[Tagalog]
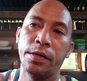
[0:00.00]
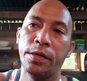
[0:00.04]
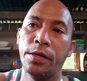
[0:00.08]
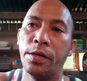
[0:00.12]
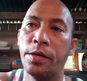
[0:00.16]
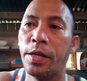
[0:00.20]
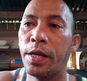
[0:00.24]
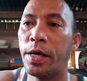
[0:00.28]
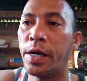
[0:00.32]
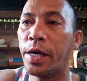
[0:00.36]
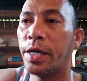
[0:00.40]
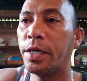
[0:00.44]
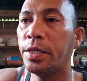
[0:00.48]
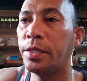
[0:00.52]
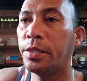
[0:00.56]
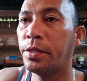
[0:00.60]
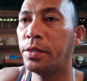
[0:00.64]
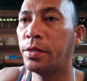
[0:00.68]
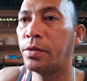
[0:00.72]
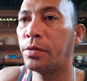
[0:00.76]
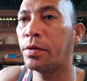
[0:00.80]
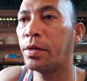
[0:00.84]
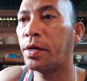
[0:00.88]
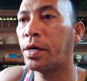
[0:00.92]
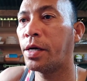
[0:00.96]
Yun lang guys,
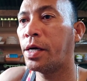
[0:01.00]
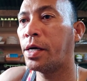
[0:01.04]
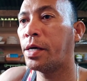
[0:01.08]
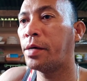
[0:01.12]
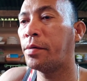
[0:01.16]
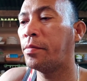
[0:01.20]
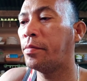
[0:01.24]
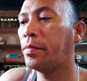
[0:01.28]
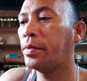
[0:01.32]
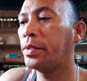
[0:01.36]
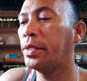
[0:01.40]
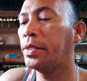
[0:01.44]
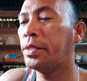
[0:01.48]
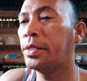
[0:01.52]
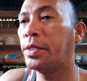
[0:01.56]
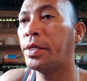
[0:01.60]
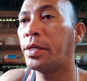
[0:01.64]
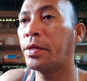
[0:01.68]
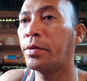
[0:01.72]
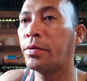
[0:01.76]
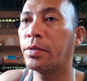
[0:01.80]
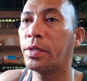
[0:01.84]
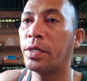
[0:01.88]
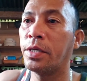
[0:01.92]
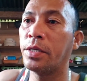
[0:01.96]
yun lang ang
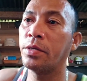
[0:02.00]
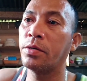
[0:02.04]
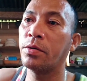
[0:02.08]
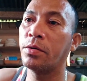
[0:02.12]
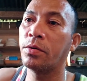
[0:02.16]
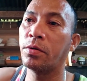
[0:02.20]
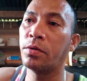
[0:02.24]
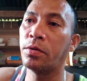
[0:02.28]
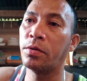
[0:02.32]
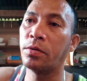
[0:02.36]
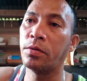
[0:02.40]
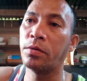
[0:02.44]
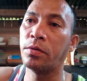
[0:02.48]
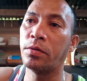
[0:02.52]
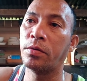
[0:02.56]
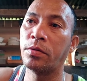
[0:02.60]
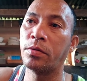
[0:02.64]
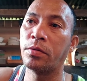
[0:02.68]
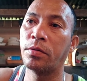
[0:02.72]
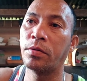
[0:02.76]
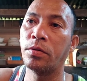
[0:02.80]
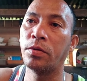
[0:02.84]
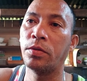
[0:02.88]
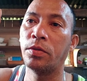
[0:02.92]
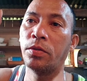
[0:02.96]
masishare ko sa inyo. Kung
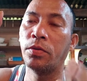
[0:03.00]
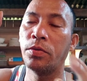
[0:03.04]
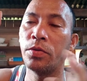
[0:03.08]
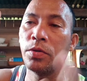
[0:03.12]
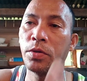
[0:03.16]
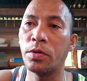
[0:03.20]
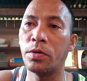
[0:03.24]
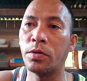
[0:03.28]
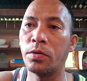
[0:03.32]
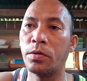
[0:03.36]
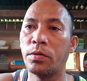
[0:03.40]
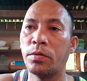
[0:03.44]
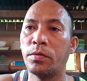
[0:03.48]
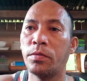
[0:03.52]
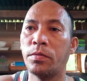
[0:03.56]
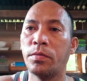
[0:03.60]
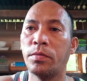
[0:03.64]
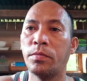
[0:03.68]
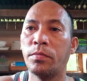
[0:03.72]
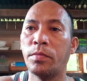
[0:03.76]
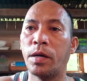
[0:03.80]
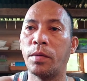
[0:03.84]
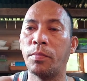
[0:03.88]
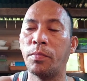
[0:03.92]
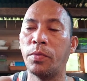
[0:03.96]
gusto nyo
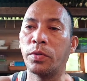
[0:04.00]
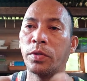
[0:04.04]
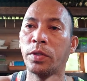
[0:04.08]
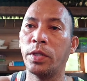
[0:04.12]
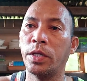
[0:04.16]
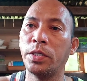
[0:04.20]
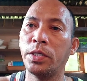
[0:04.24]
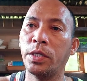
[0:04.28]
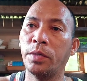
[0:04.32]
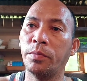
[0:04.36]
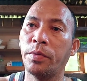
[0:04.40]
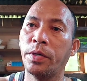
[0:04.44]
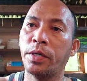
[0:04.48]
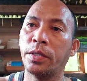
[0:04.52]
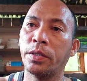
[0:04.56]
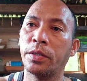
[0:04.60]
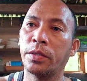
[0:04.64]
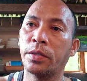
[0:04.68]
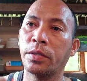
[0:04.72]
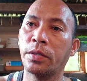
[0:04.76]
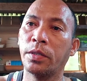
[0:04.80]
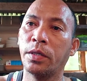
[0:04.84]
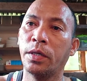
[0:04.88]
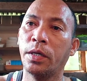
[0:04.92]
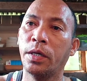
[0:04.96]
mag-Portland cement
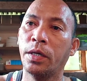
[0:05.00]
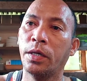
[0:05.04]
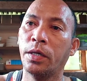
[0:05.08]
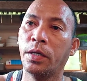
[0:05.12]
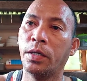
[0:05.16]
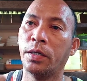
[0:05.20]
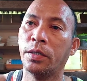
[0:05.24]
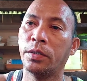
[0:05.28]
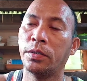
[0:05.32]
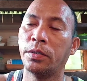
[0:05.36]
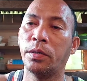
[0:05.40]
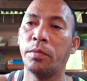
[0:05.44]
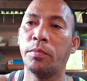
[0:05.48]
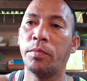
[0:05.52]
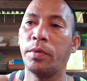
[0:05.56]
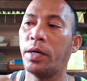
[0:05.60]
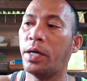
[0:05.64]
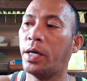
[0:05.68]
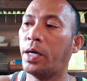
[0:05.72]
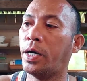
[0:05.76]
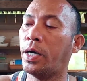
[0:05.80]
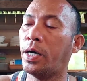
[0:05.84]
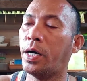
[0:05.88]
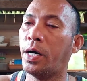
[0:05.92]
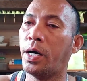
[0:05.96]
sa
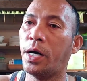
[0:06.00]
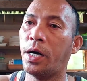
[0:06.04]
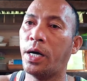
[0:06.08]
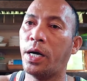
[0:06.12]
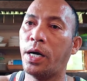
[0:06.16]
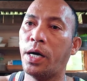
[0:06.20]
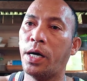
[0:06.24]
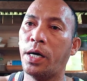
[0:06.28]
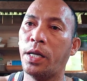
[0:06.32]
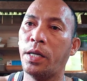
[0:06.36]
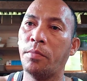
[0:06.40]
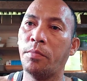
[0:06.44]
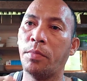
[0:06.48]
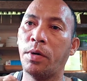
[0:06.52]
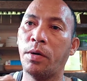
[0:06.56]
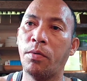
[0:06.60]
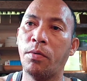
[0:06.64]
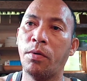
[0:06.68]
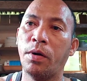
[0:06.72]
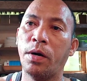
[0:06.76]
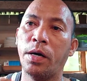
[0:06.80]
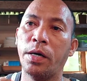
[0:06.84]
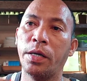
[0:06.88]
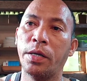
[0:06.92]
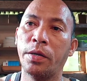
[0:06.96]
mga
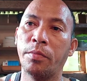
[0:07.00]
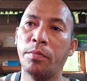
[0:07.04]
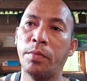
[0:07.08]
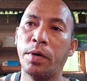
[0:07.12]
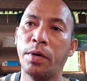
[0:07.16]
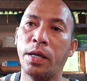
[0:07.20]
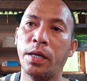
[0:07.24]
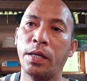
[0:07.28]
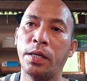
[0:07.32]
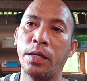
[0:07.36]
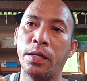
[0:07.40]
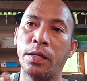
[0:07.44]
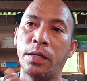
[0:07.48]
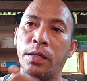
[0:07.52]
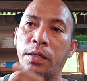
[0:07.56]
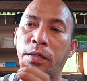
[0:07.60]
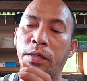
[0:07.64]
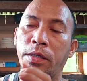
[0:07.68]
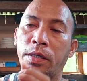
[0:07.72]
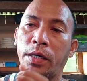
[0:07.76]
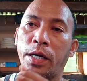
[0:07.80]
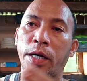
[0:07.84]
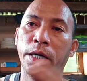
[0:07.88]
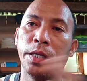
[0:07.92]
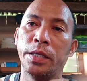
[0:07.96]
halimbawa herbal
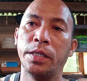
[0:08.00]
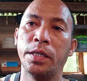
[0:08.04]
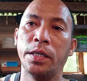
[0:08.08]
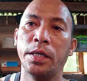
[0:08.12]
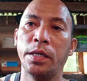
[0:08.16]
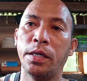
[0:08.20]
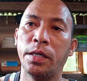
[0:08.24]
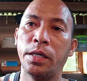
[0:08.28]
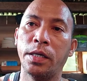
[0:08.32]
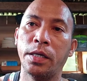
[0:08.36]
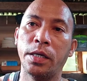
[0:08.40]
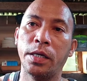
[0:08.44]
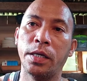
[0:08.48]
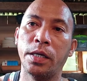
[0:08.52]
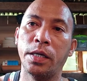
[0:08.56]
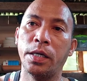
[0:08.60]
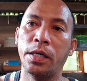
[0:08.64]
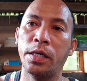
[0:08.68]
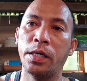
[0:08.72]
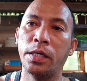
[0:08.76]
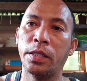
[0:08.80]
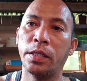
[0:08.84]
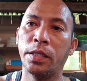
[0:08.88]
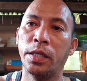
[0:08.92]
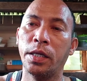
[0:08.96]
na
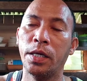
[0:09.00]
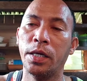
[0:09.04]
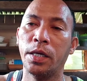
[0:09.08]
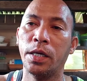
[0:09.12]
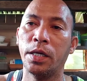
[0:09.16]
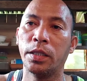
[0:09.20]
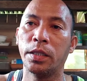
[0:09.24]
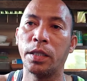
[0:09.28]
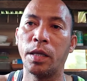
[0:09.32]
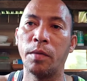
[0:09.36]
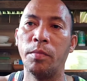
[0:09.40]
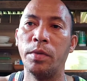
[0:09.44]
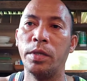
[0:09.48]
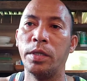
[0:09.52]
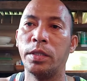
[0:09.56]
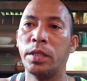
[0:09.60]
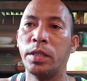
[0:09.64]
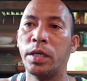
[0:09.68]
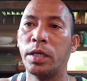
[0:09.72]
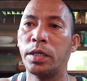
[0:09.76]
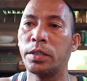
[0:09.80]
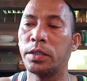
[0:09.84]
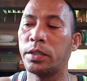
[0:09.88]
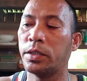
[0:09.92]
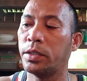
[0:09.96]
hindi
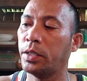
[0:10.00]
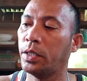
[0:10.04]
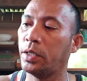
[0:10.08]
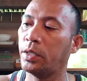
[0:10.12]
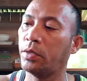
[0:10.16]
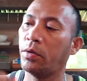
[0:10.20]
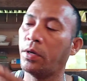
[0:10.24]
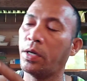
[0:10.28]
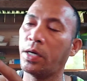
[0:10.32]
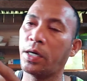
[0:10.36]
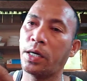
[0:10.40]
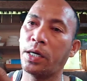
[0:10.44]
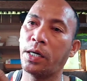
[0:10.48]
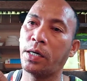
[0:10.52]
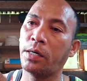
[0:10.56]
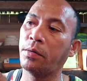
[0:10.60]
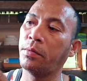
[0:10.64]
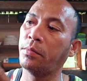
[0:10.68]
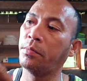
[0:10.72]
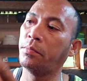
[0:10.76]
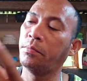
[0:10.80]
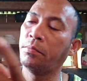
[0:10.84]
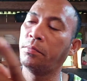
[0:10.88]
tablitas, ito lang ang